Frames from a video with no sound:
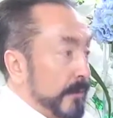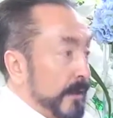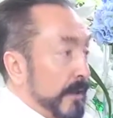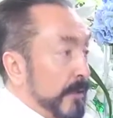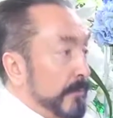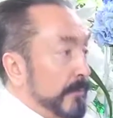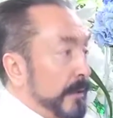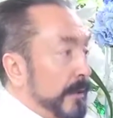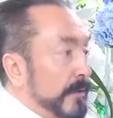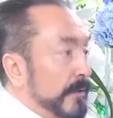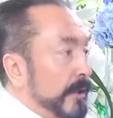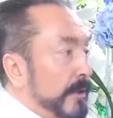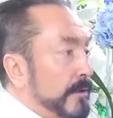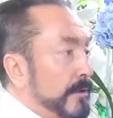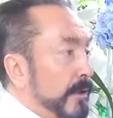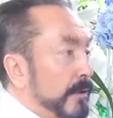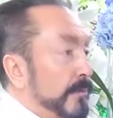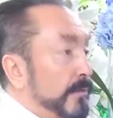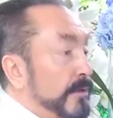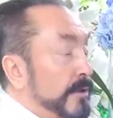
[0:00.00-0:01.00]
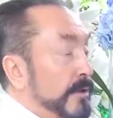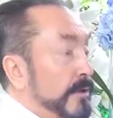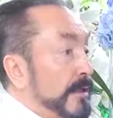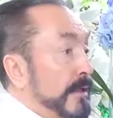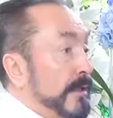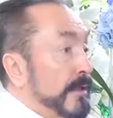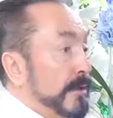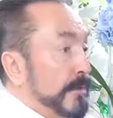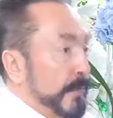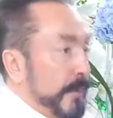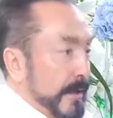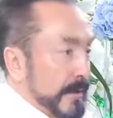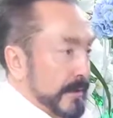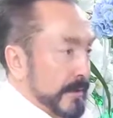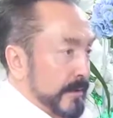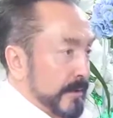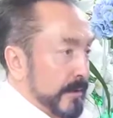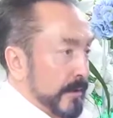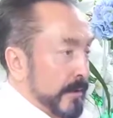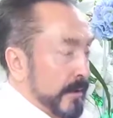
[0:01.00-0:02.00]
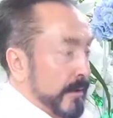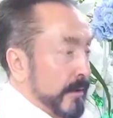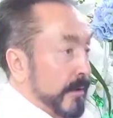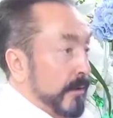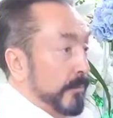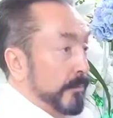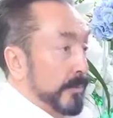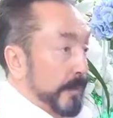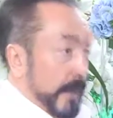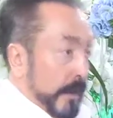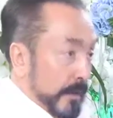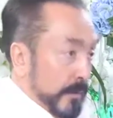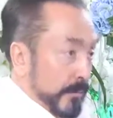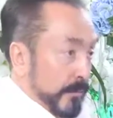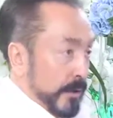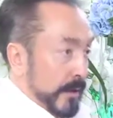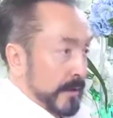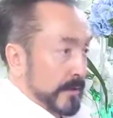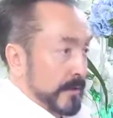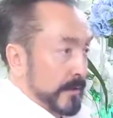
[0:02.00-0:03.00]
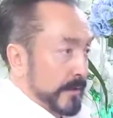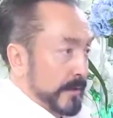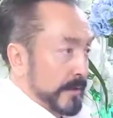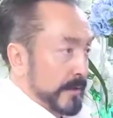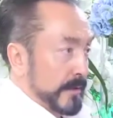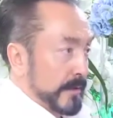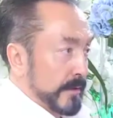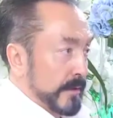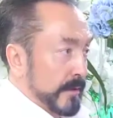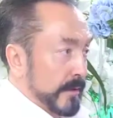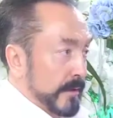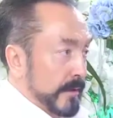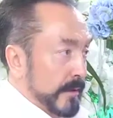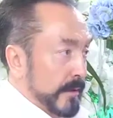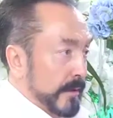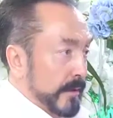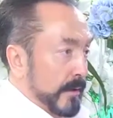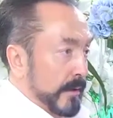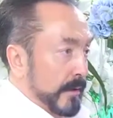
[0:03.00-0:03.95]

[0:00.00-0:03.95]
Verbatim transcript: Bilimle tesadüf iç içe gitmez. Bırakın münasebesizliği.